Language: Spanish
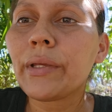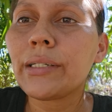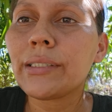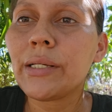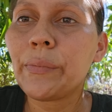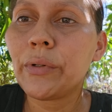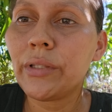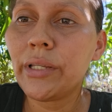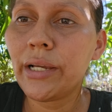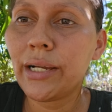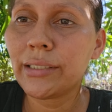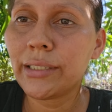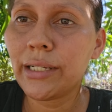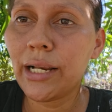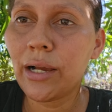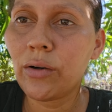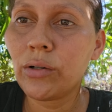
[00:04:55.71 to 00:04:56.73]
se ponían a
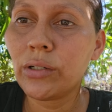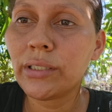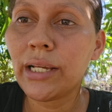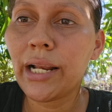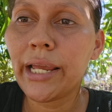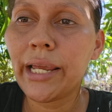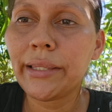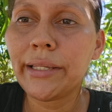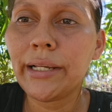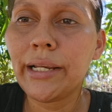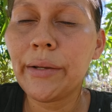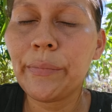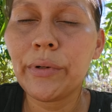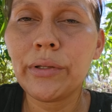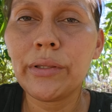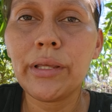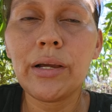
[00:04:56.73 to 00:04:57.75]
hacer las cosas, la Yanin le
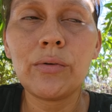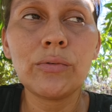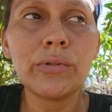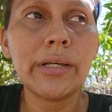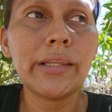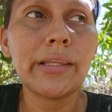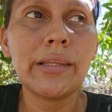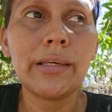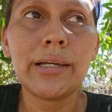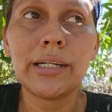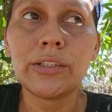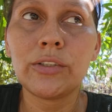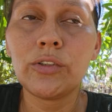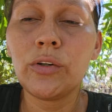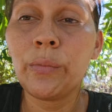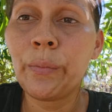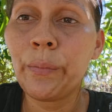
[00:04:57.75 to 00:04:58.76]
ponía una
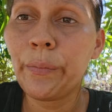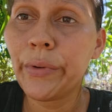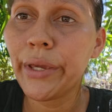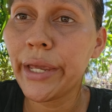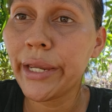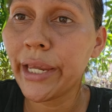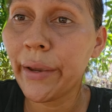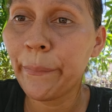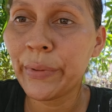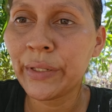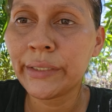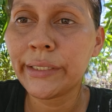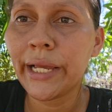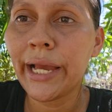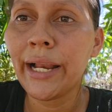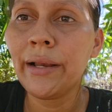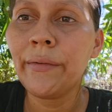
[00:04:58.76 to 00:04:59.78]
dedicación bien
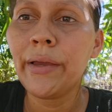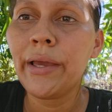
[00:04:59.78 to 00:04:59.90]
especial.